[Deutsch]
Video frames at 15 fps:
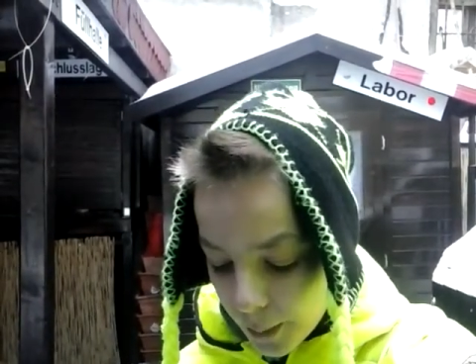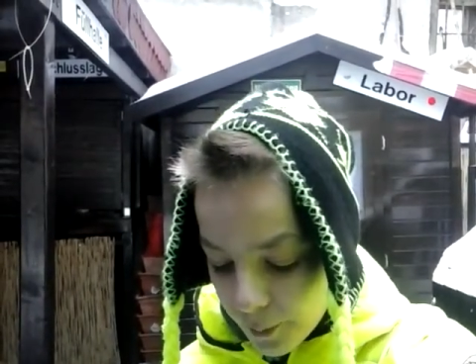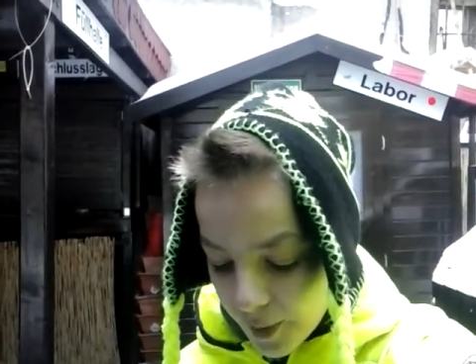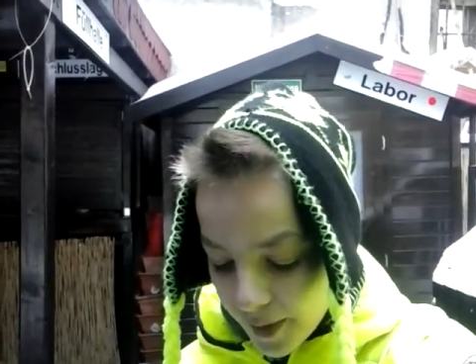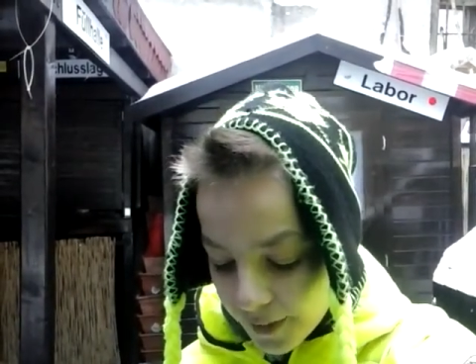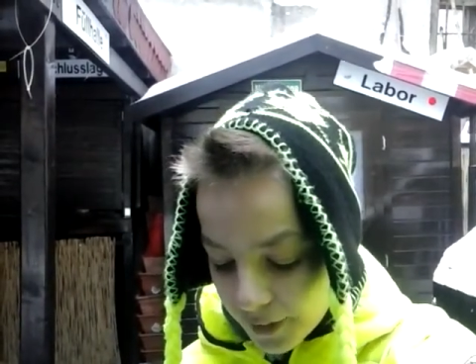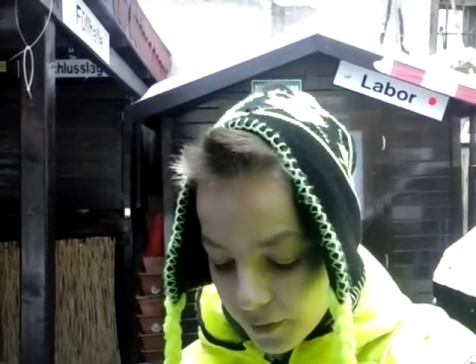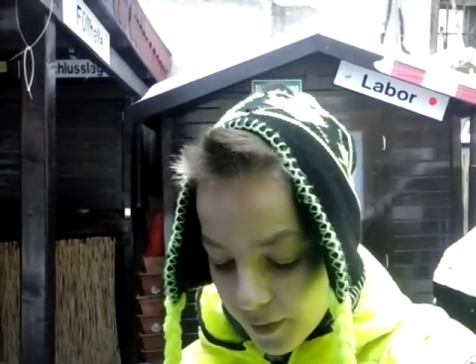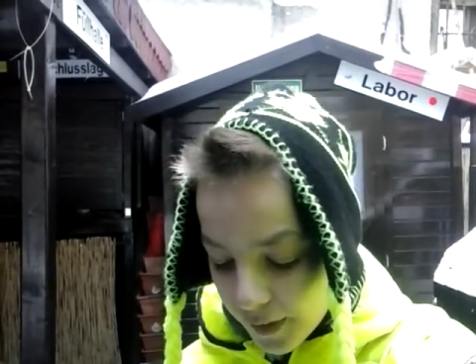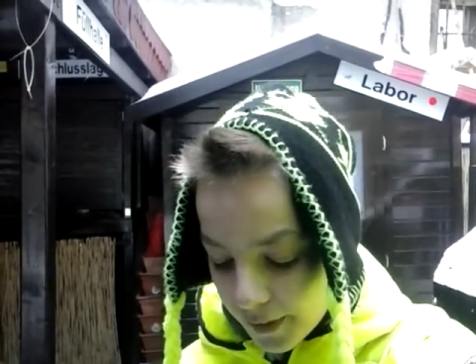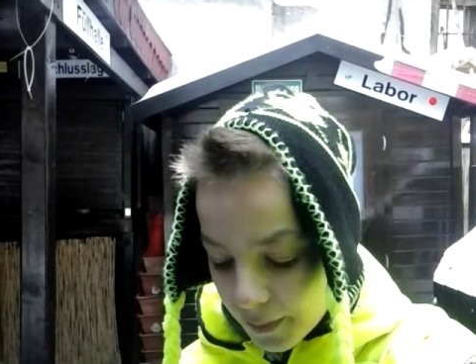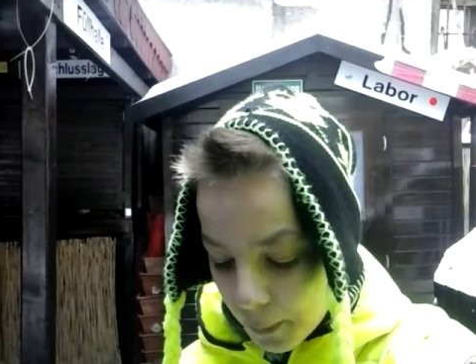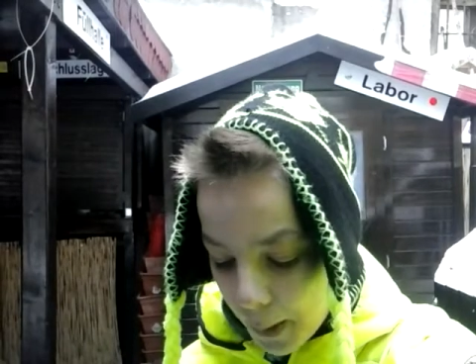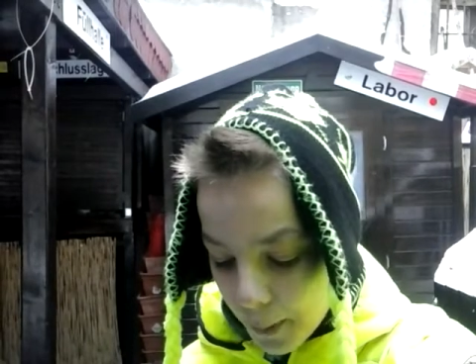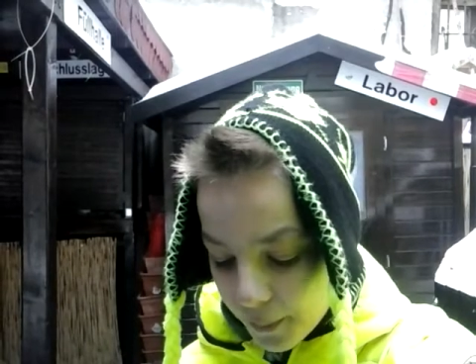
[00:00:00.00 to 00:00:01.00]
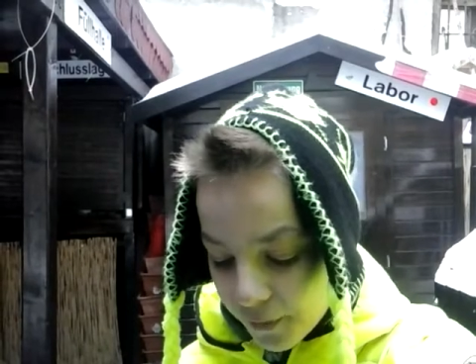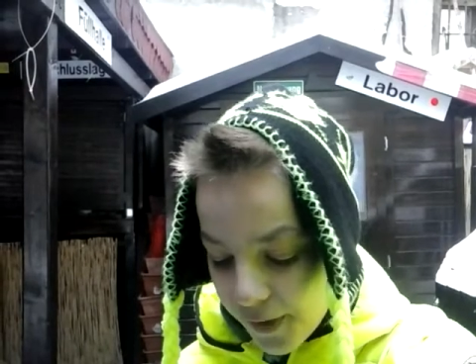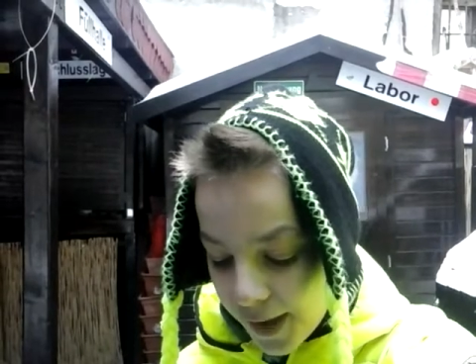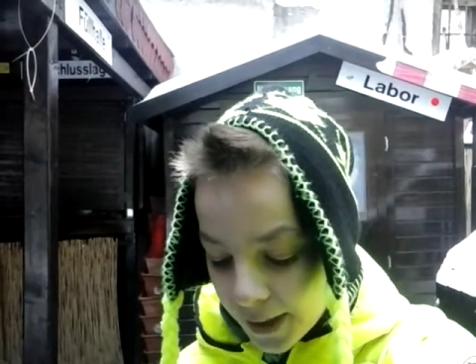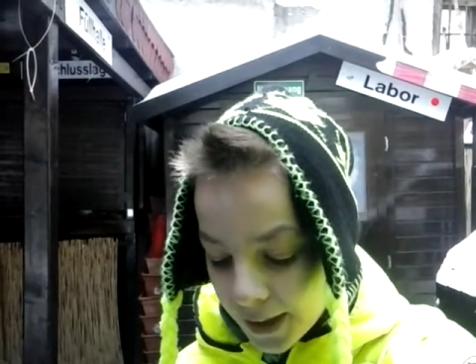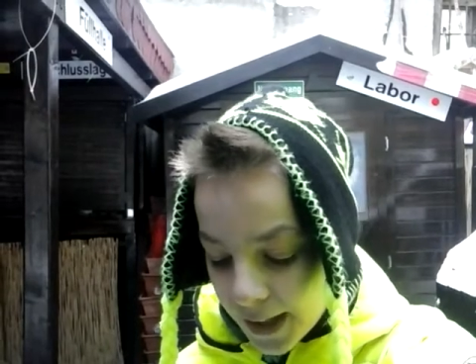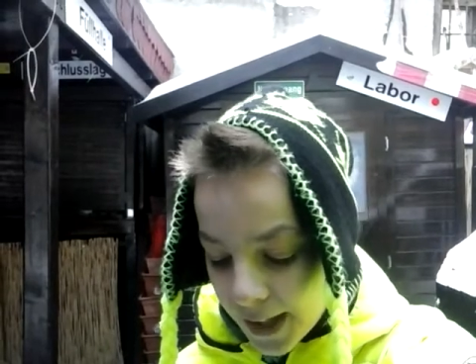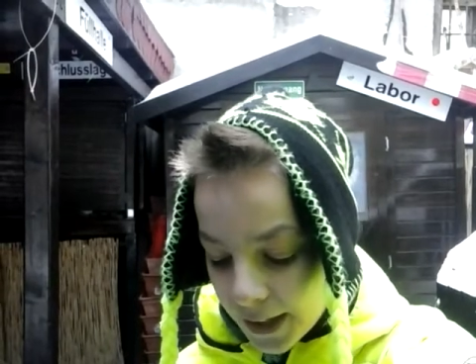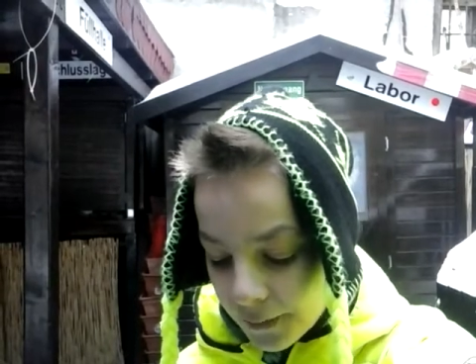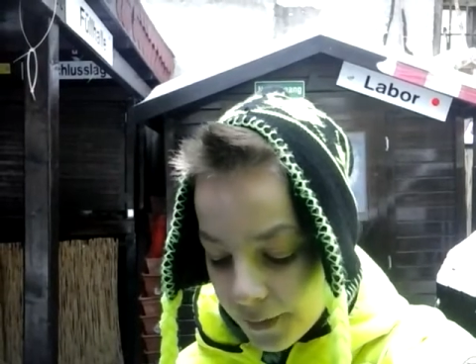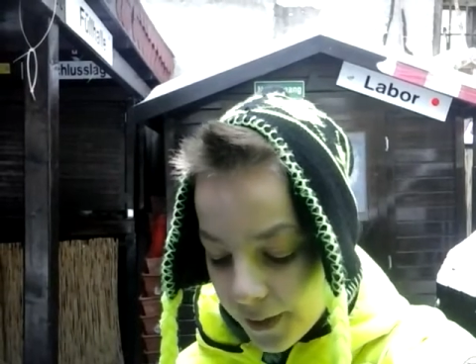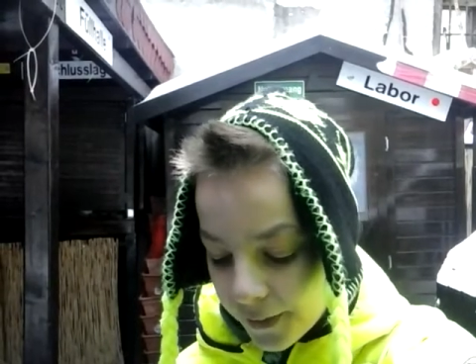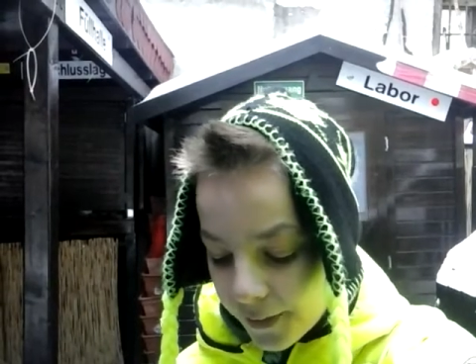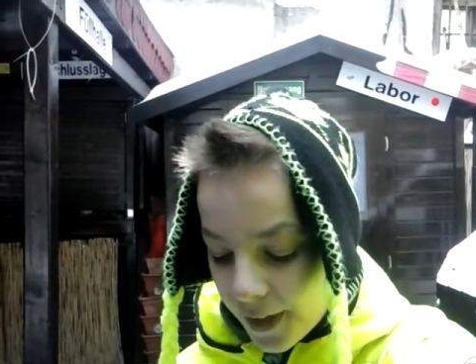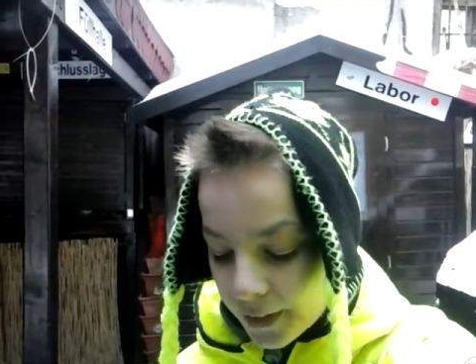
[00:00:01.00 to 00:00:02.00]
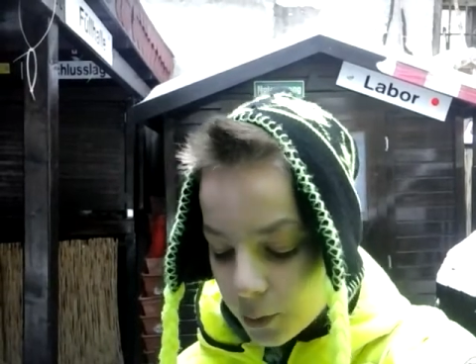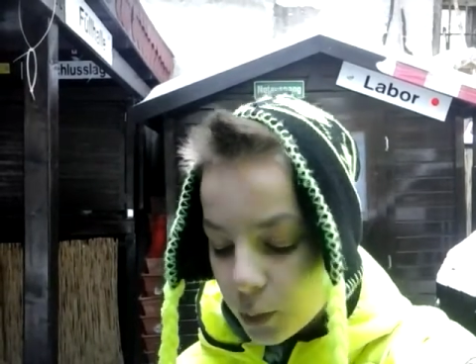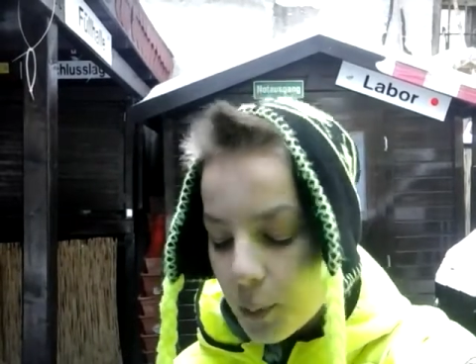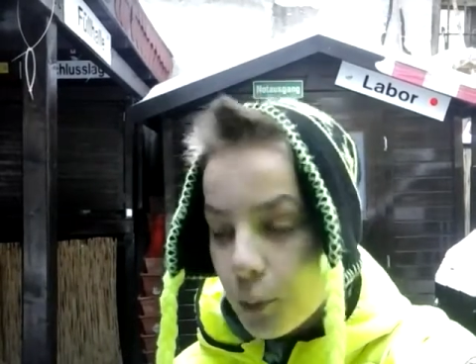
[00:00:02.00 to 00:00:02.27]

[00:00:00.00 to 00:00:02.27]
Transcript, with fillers: Im Westen wären es 2 bis 4 Grad, wie gesagt,